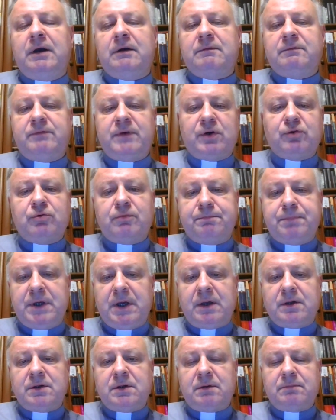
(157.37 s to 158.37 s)

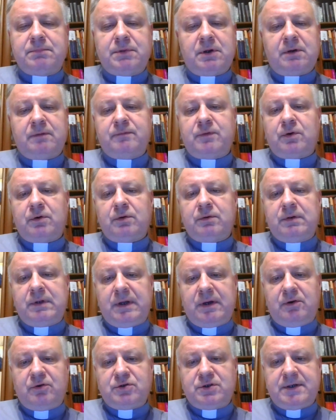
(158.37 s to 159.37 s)
wykupienie
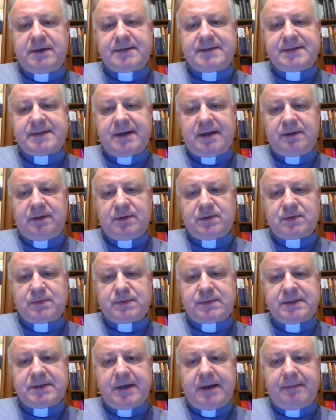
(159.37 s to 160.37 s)
pierworodnego dziecka
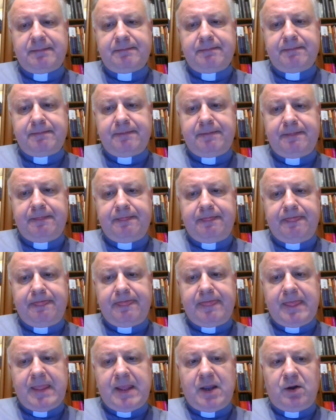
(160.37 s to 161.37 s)
Jezusa
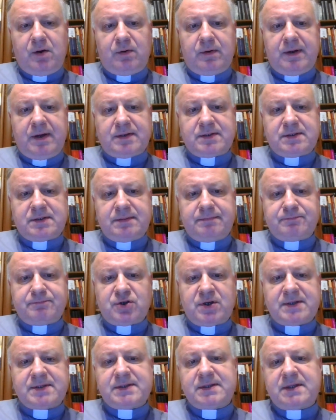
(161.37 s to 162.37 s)
oraz
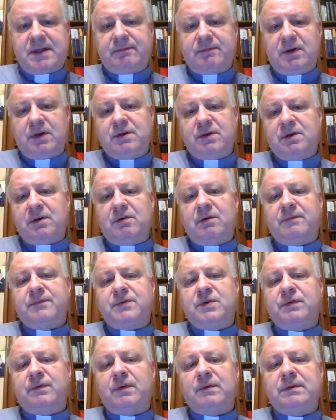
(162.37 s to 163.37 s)
przedstawienie go w
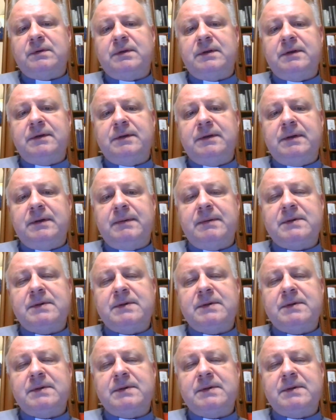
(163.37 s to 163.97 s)
świątyni.